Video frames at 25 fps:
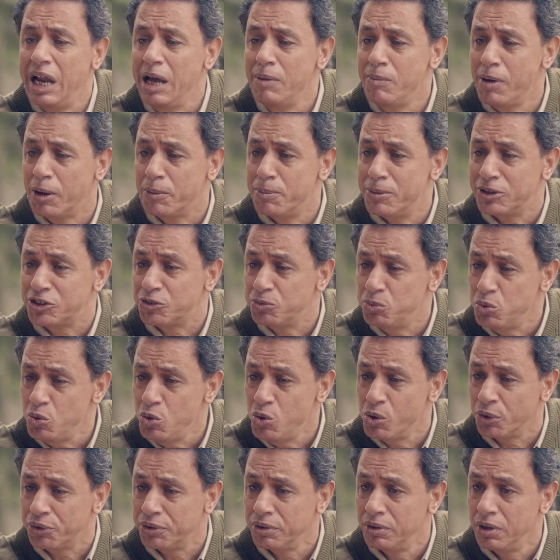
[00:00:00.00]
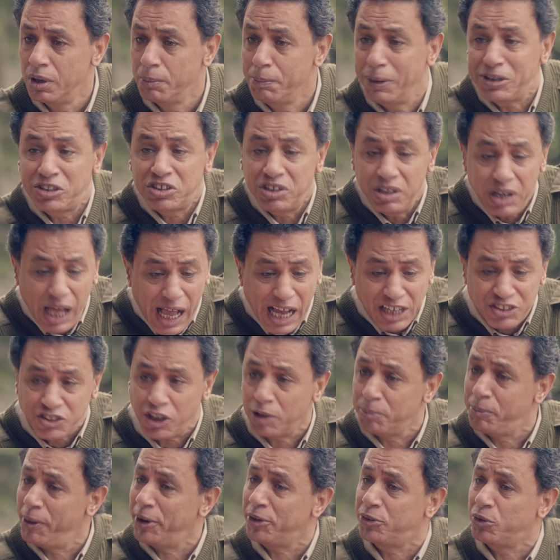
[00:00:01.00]
كلامك مظبوط بس اللي
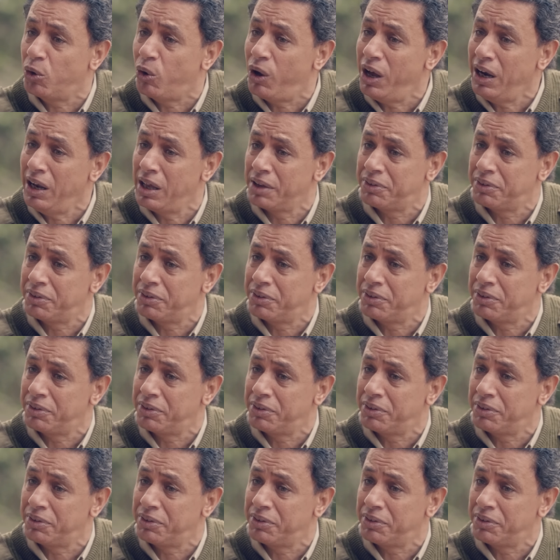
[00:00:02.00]
حصل برضه